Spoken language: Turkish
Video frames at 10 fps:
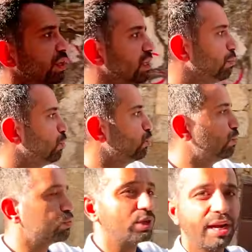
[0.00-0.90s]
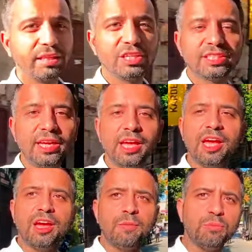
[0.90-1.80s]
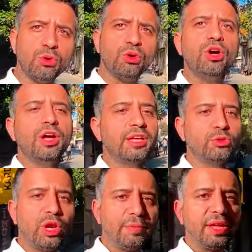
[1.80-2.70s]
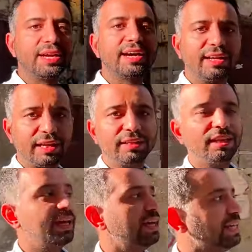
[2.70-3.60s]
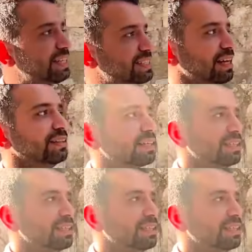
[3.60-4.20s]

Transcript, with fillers: anda da bulunduğumuz yerde işte bu dönemden kalan insanların